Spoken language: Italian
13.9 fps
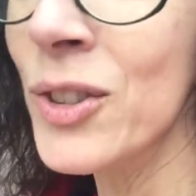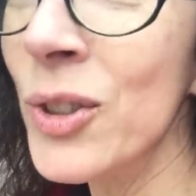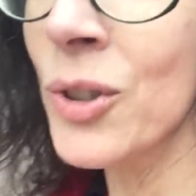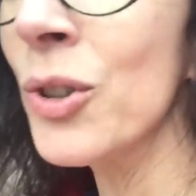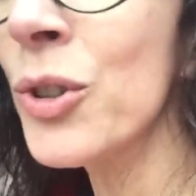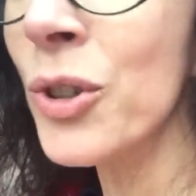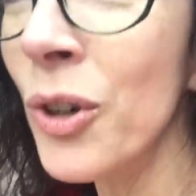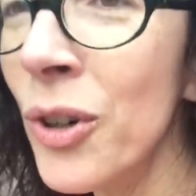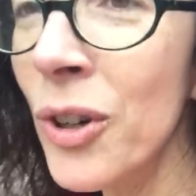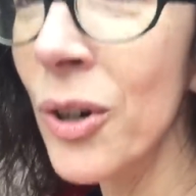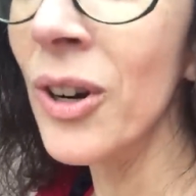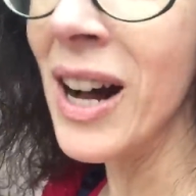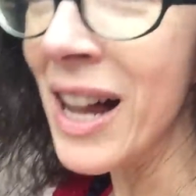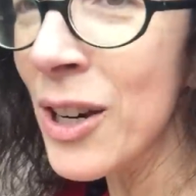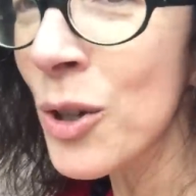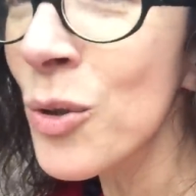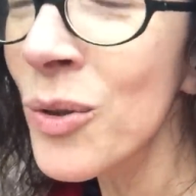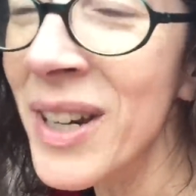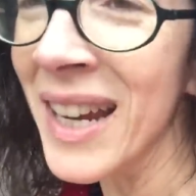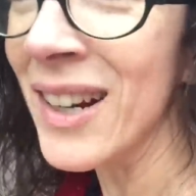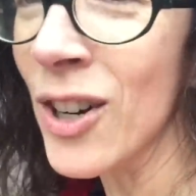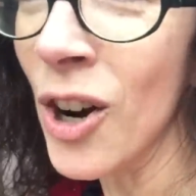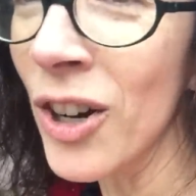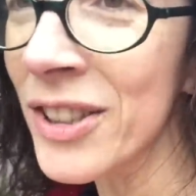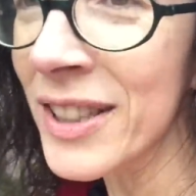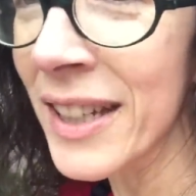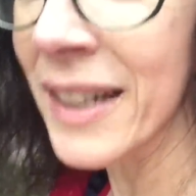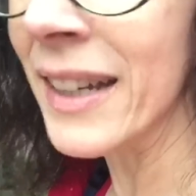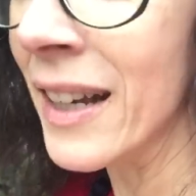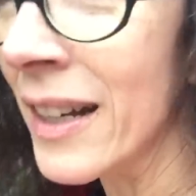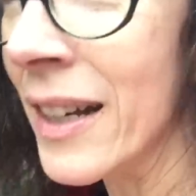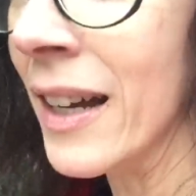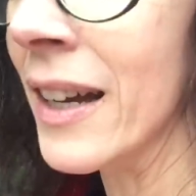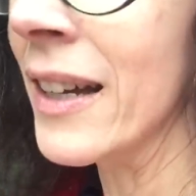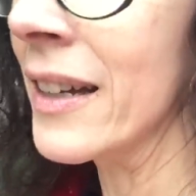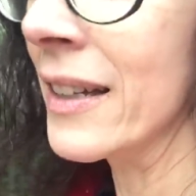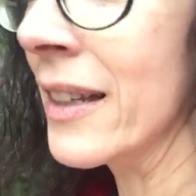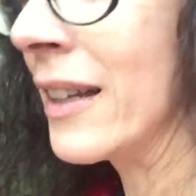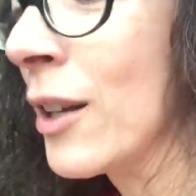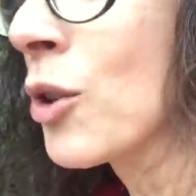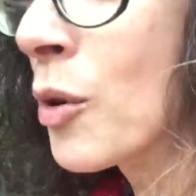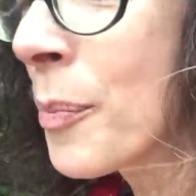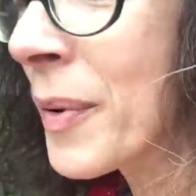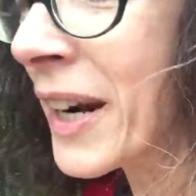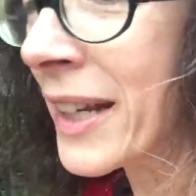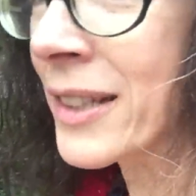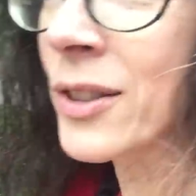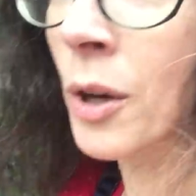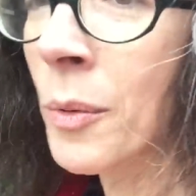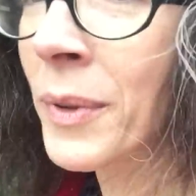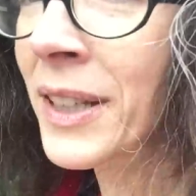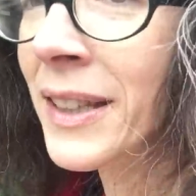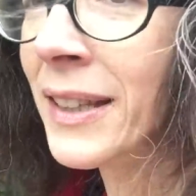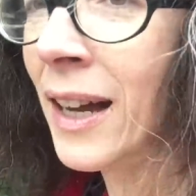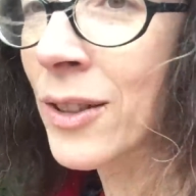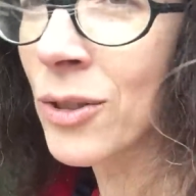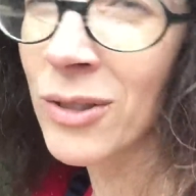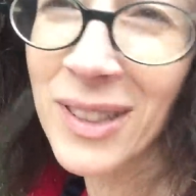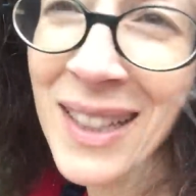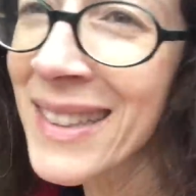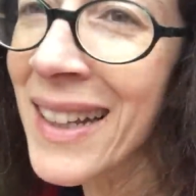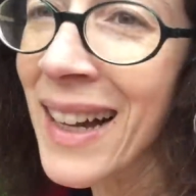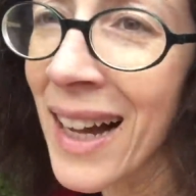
sono solo alcune cose che il cui prezzo è aumentato, tante